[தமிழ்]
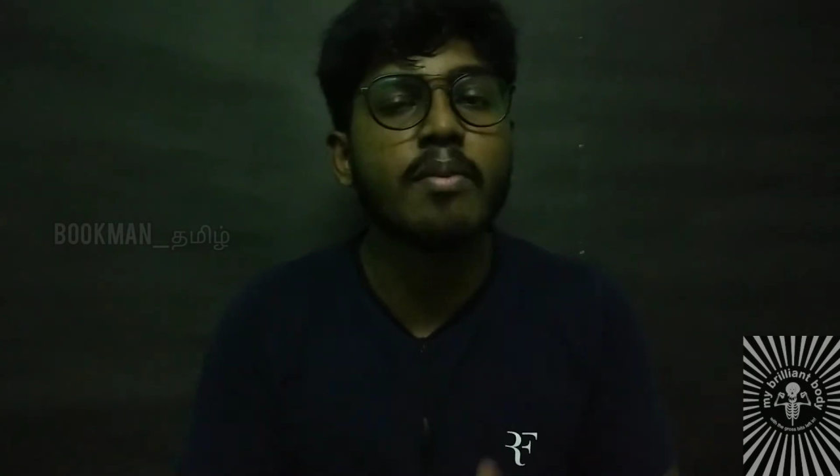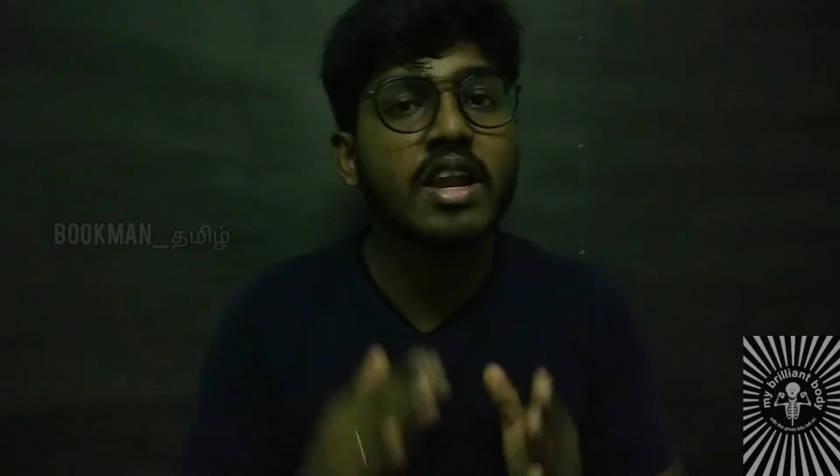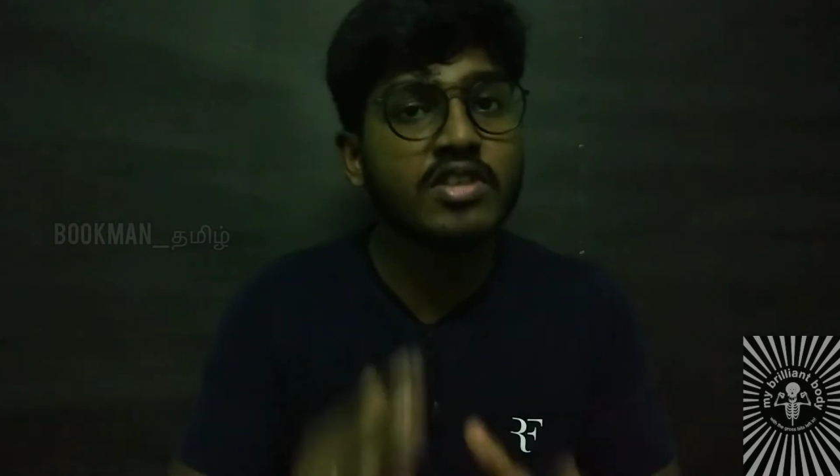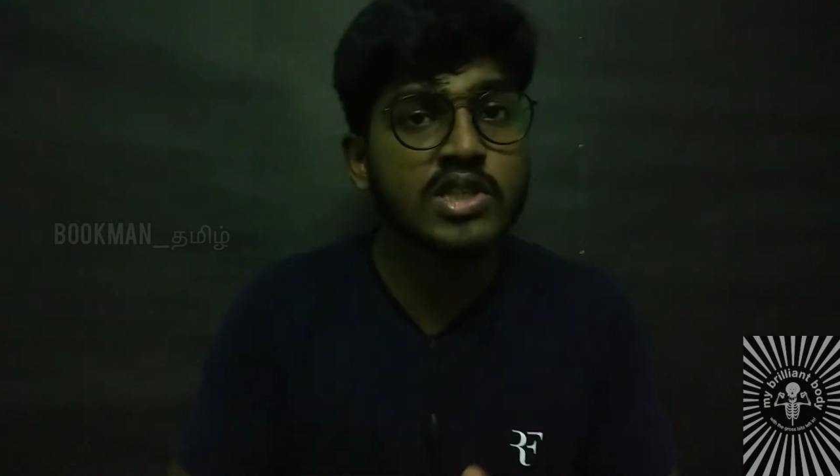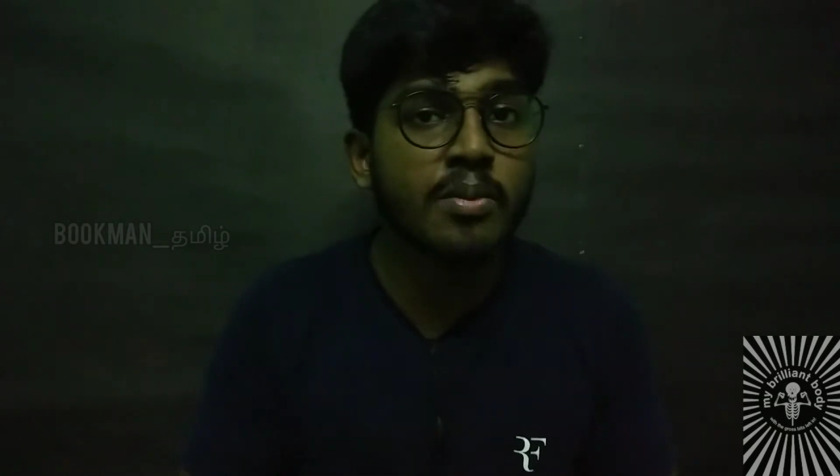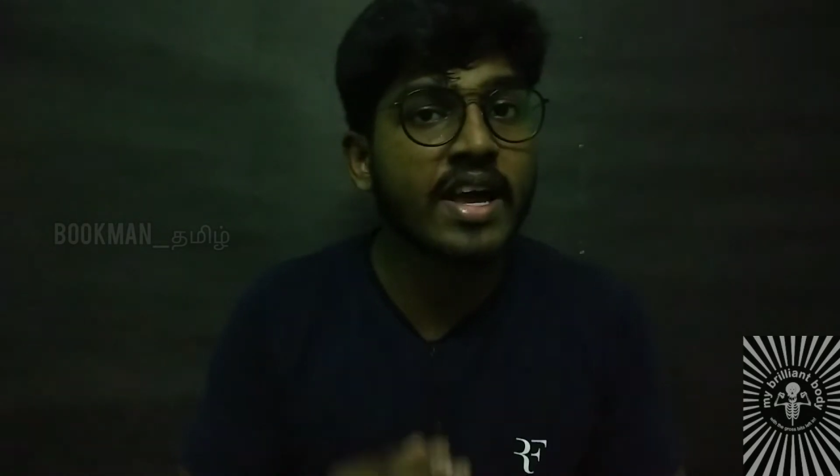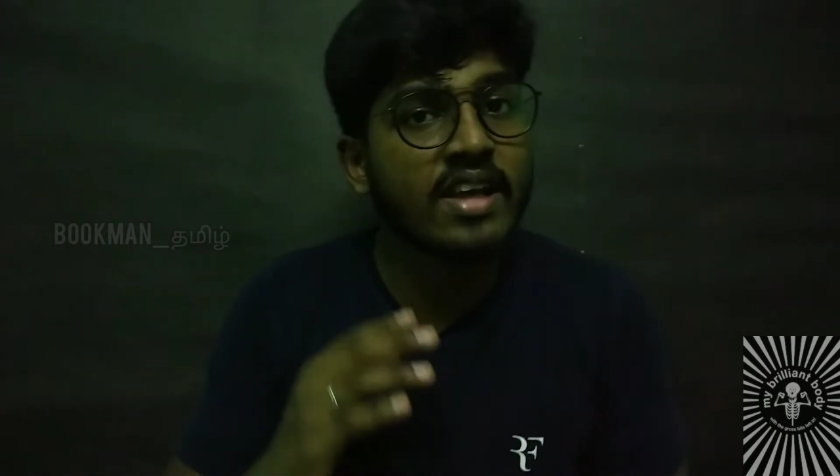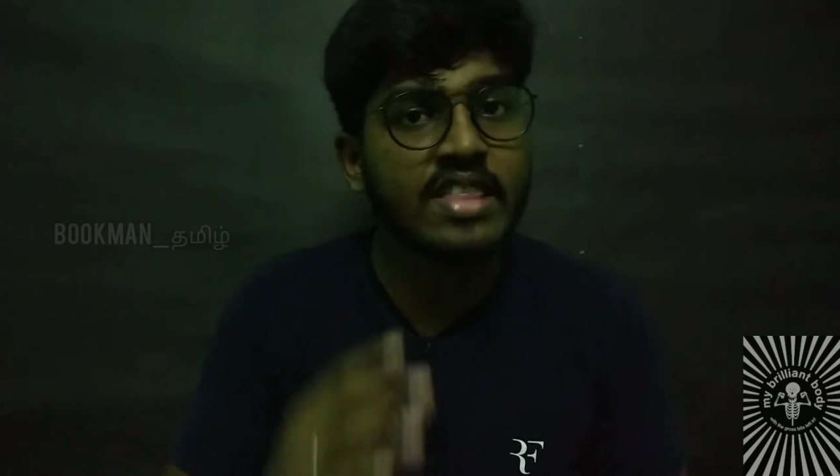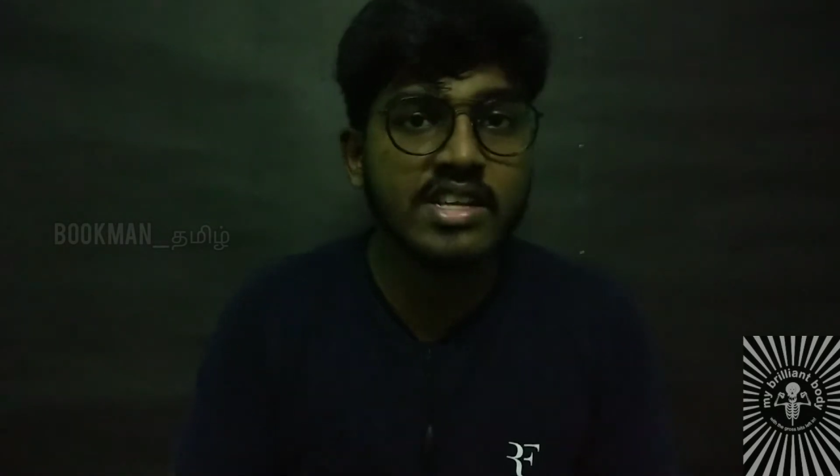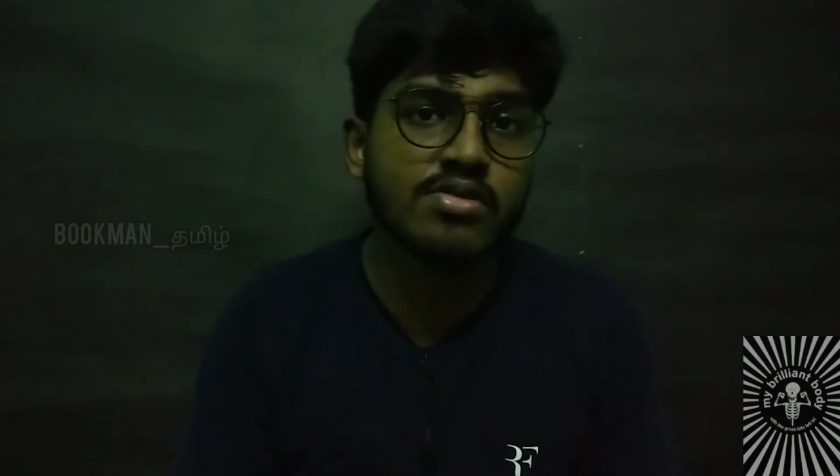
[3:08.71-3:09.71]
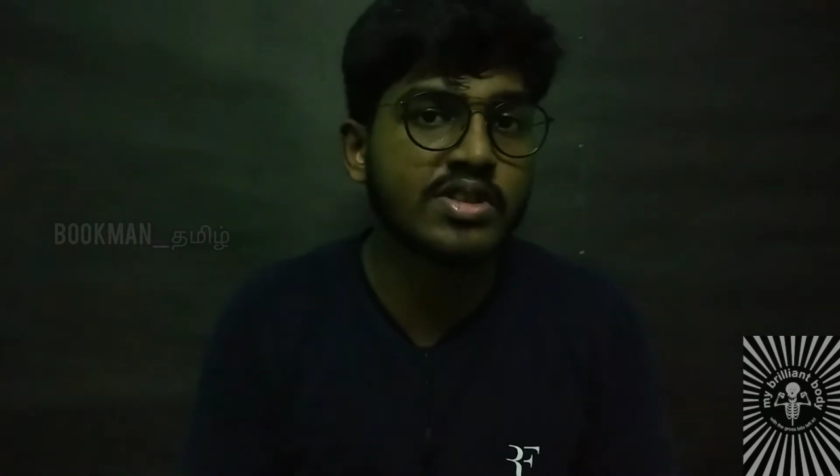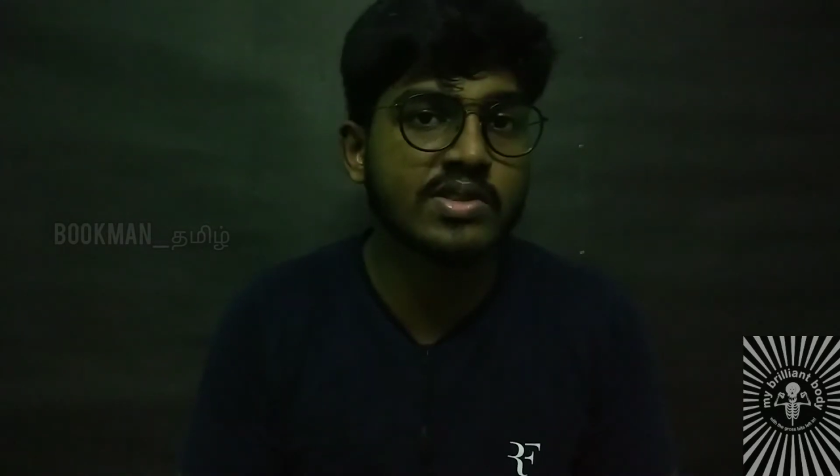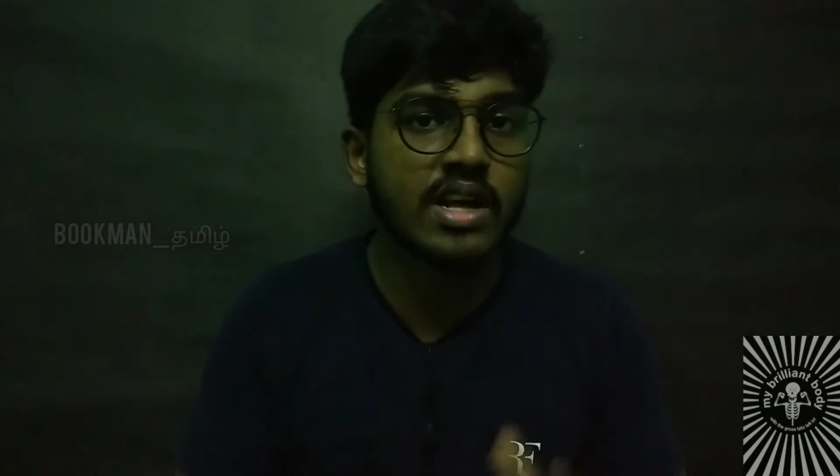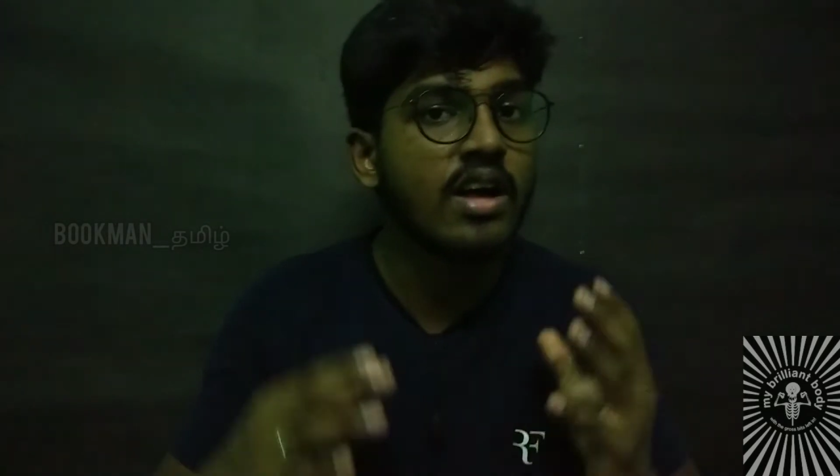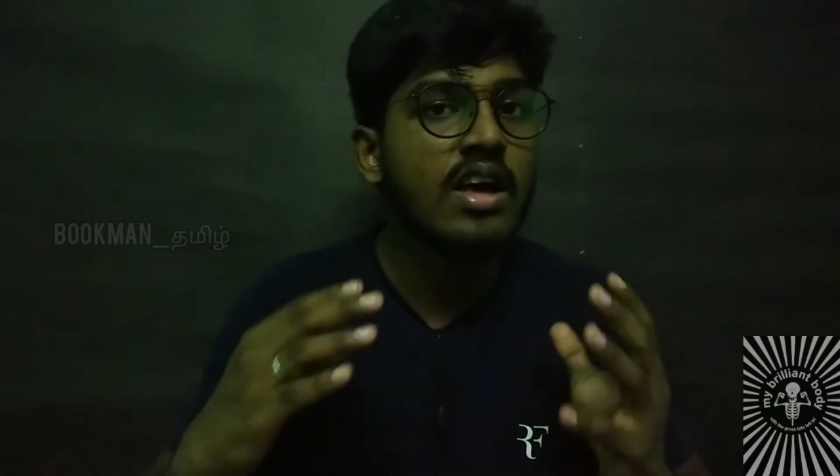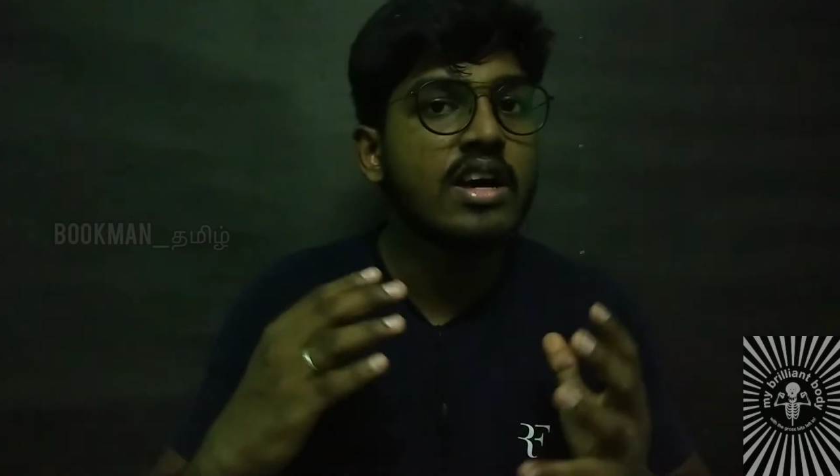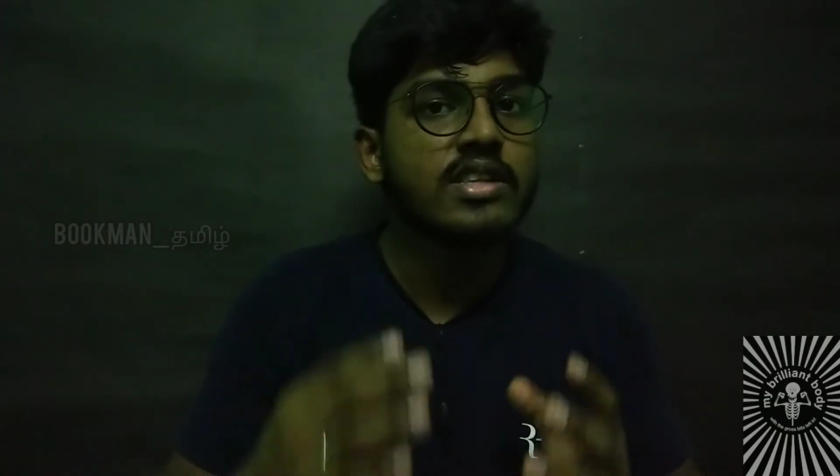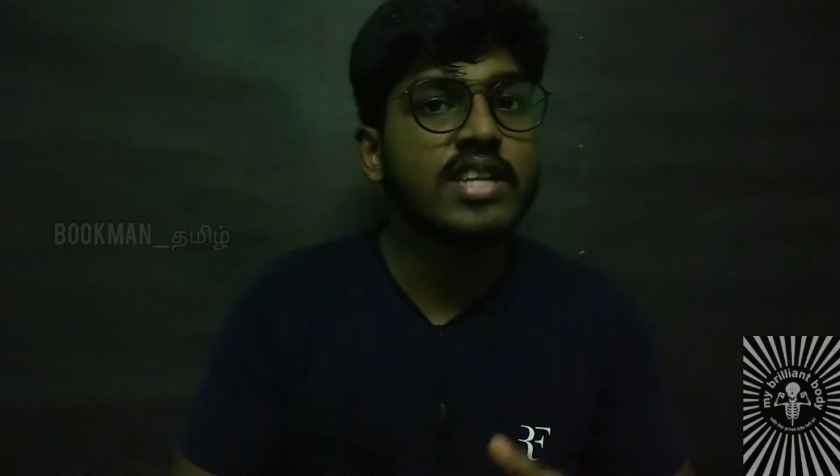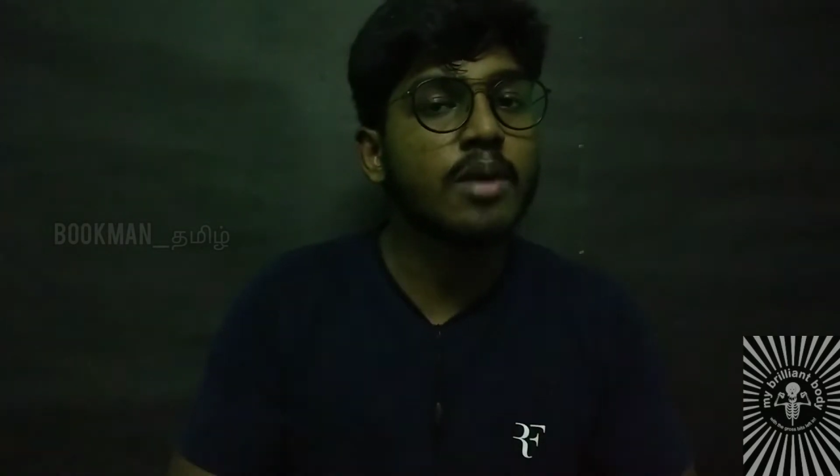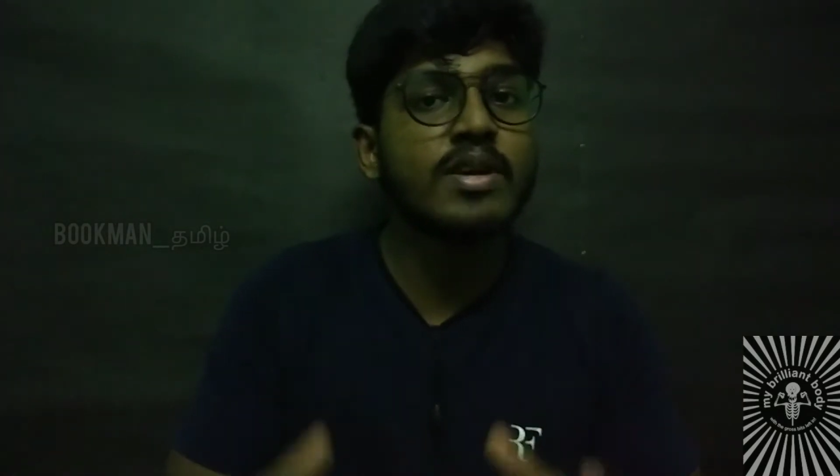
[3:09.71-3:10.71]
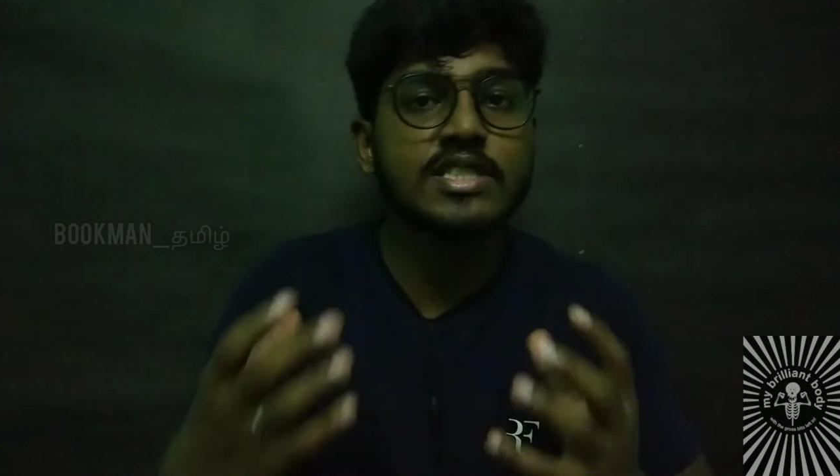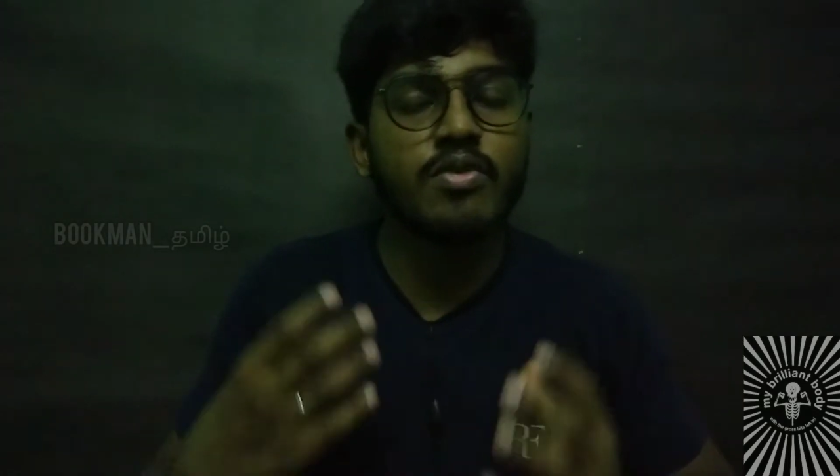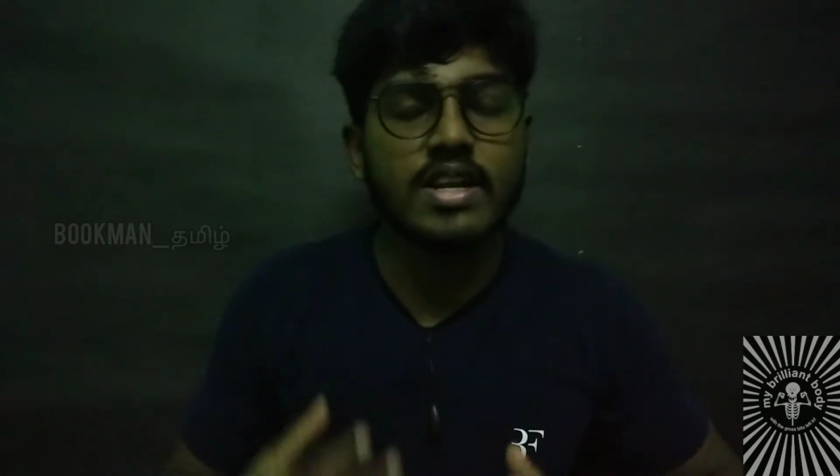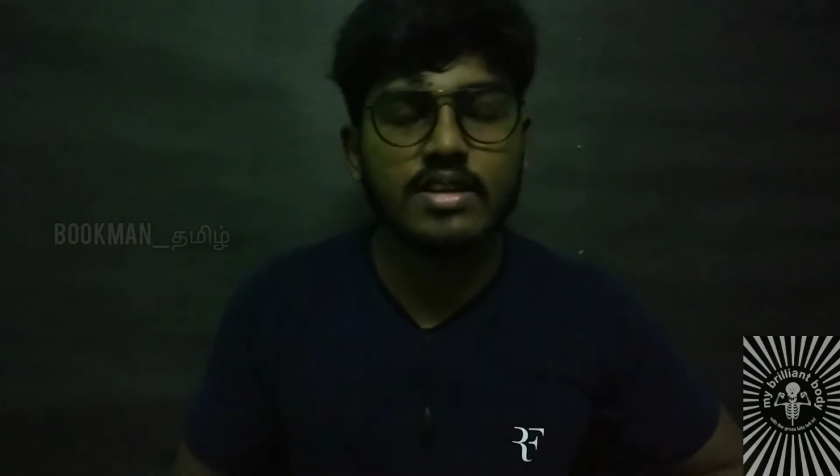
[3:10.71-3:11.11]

மாதிரி விஷயம் நமக்கு எல்லாம் தெரிஞ்ச விஷயம் தான் டயபெட்டிஸ்